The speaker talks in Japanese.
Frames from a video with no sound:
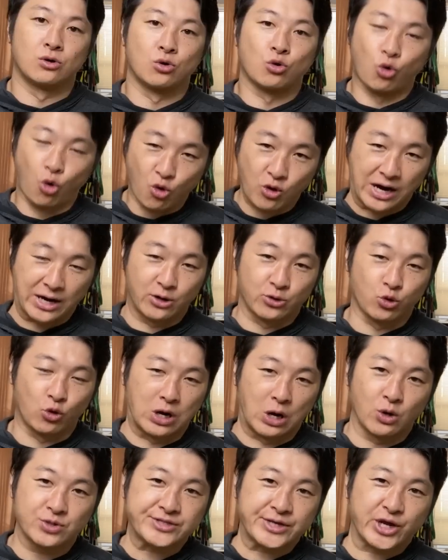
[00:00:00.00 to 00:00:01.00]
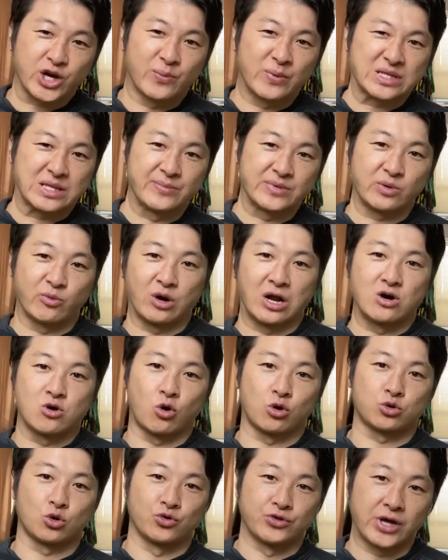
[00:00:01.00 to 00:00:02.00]
今回の動画を最後まで見てもらう
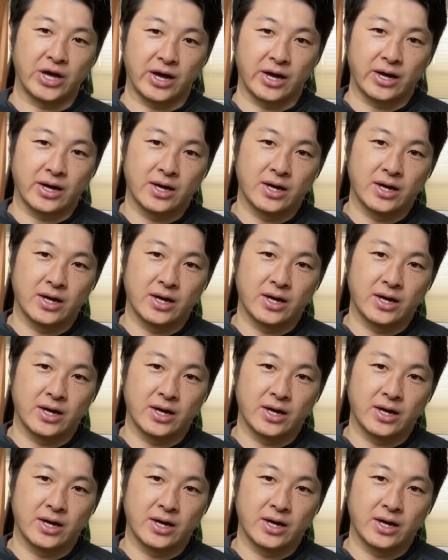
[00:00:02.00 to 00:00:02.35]
ことで、